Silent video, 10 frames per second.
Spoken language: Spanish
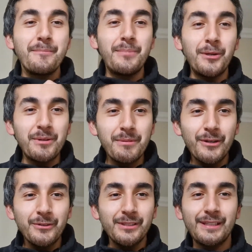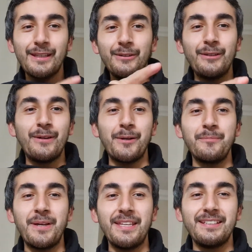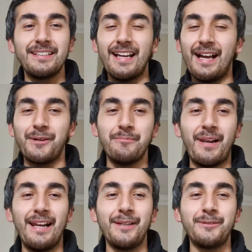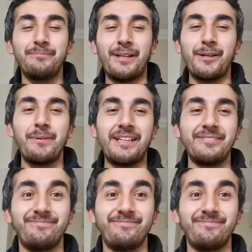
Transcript: Pero primero, quiero que nos acompañen a comprar algo para comer.